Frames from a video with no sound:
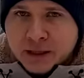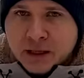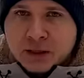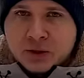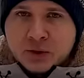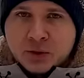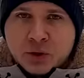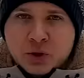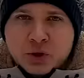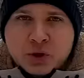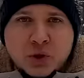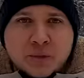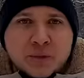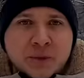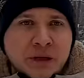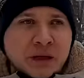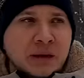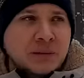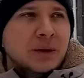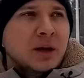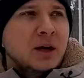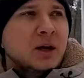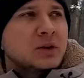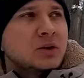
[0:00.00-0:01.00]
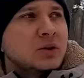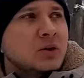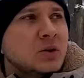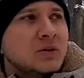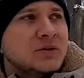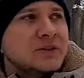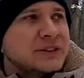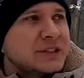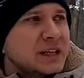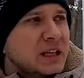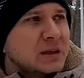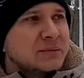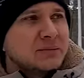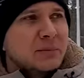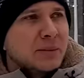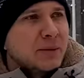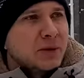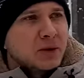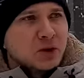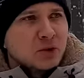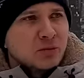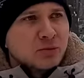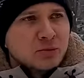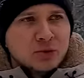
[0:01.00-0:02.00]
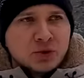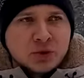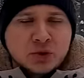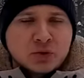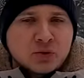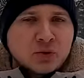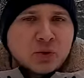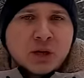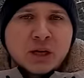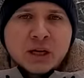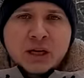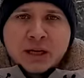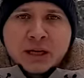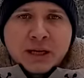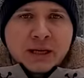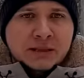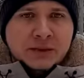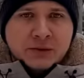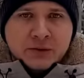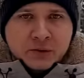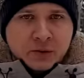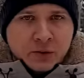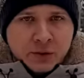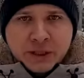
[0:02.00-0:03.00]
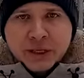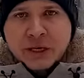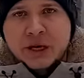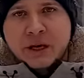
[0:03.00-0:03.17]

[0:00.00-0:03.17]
которые еще принимают, но в целом, по большому счету, это все не